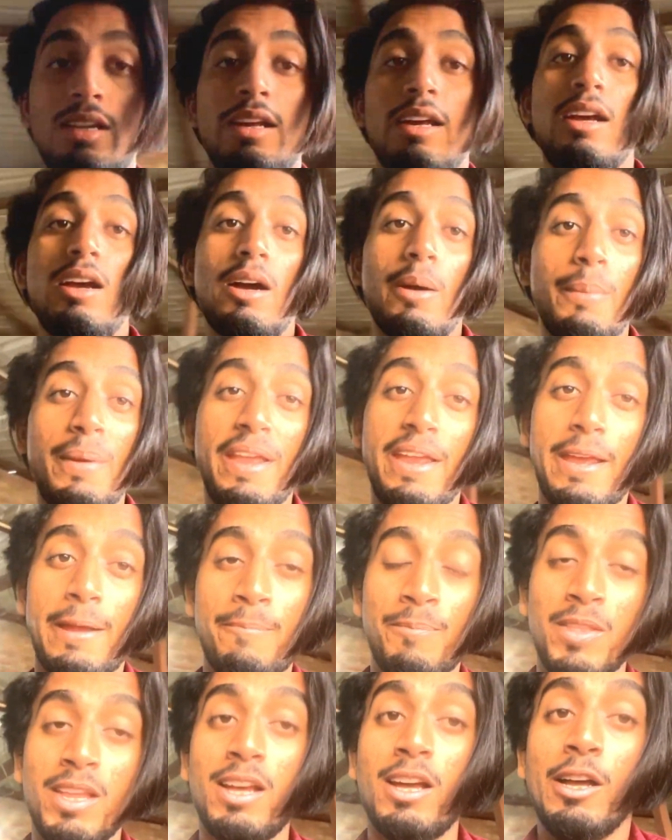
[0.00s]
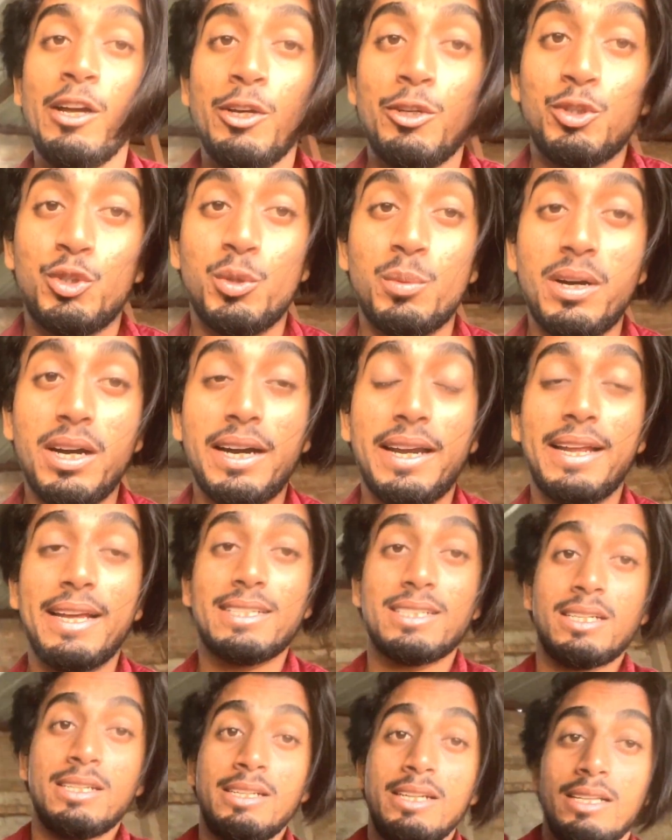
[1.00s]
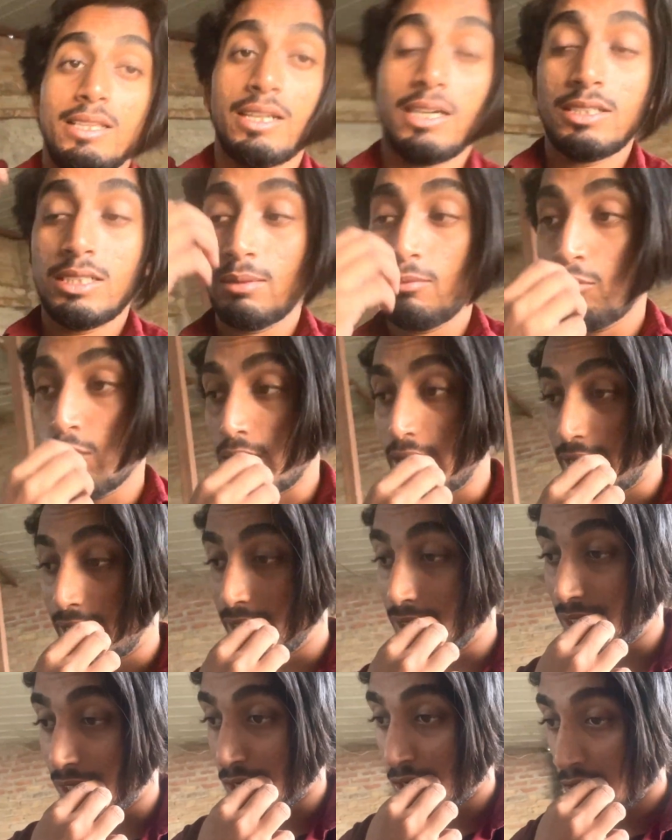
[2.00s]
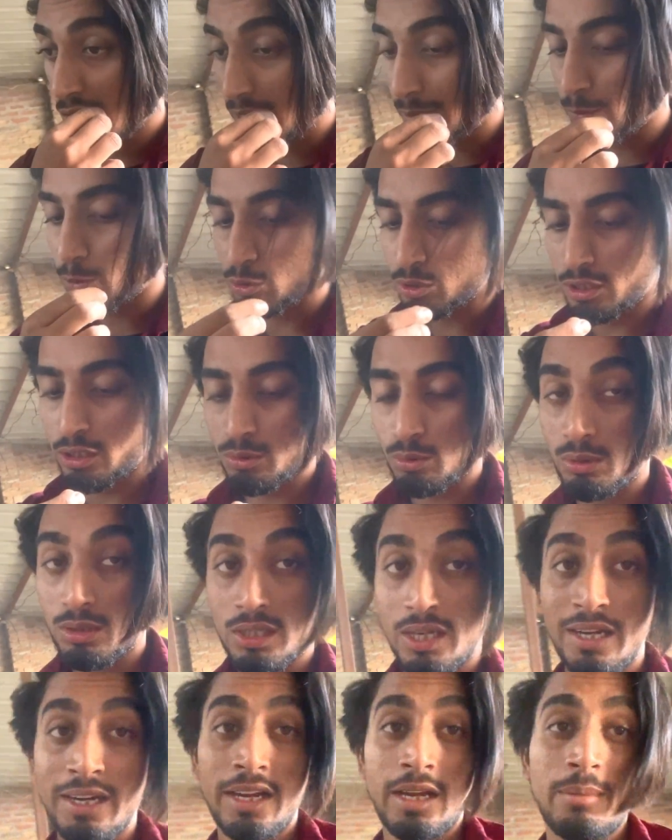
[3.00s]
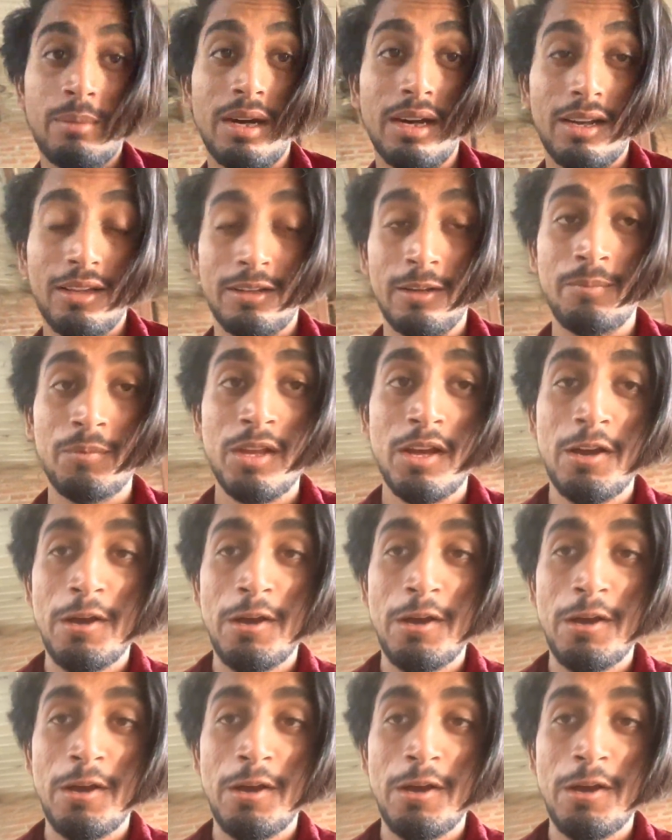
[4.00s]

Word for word: है अभी के सुबह का रिएक्शन ये था जब वो आया था उसने सुल्तान के मारा था